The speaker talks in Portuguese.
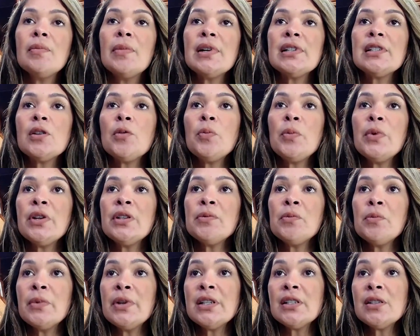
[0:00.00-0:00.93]
mas ao
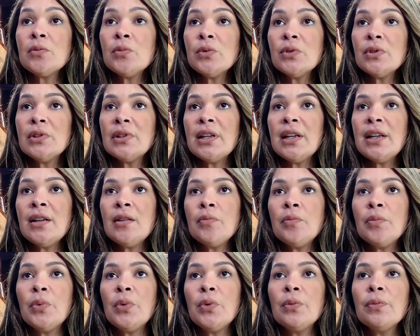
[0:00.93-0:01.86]
mesmo, mesmo
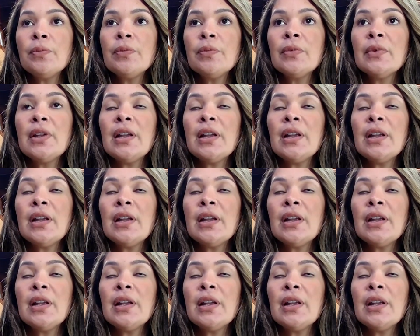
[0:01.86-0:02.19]
tempo,